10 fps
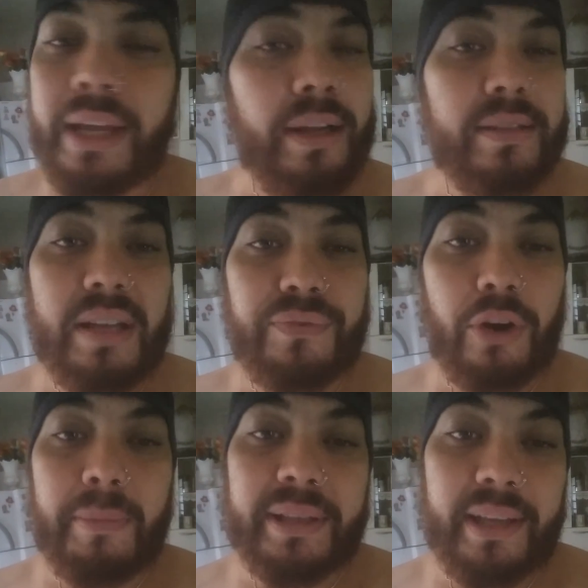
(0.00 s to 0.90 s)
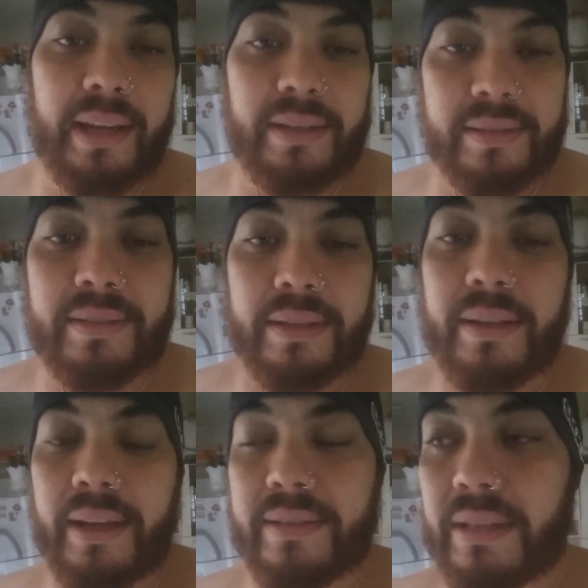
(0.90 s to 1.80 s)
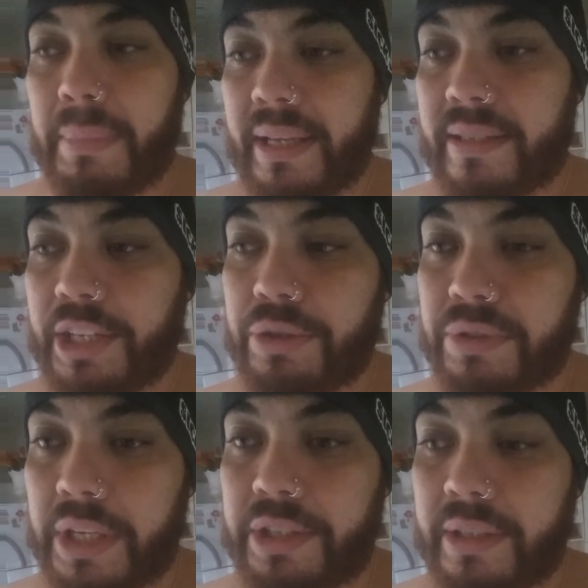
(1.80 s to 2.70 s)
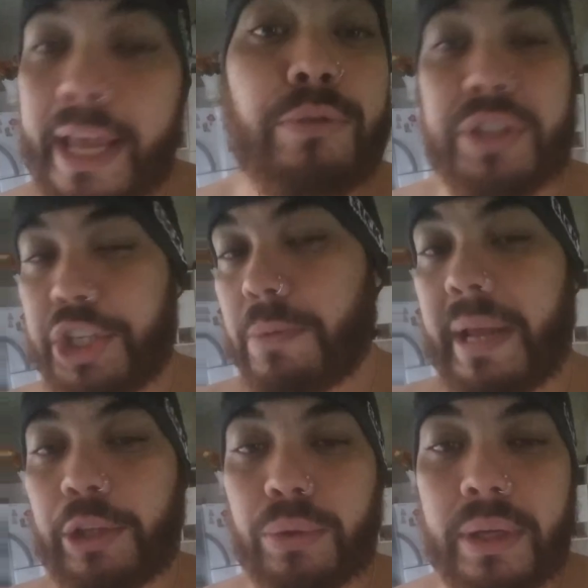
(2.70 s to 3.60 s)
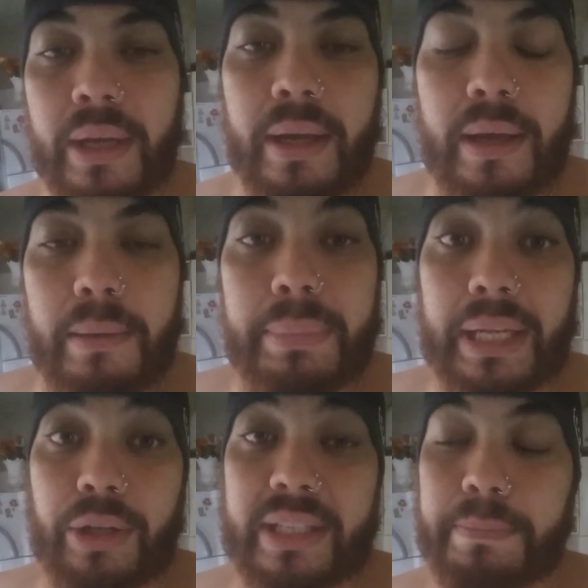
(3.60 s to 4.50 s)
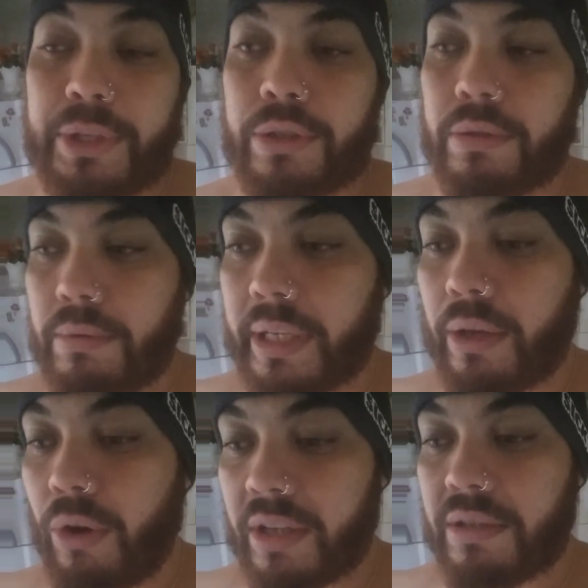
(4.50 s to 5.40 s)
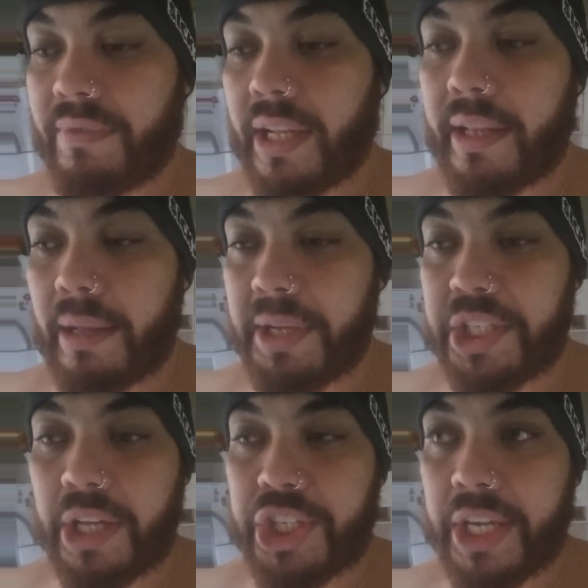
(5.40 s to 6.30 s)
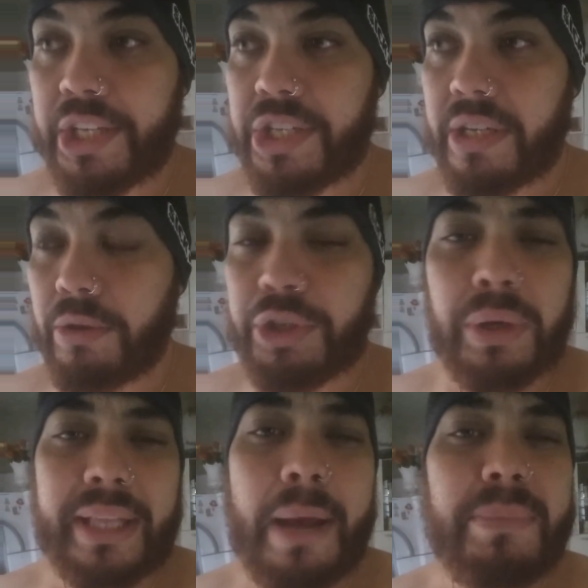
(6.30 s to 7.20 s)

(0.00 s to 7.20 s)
deles, da forma deles. Eles também sentem um, têm um sentimento pela nossa pessoa, que gostam verdadeiramente da gente. Eu digo até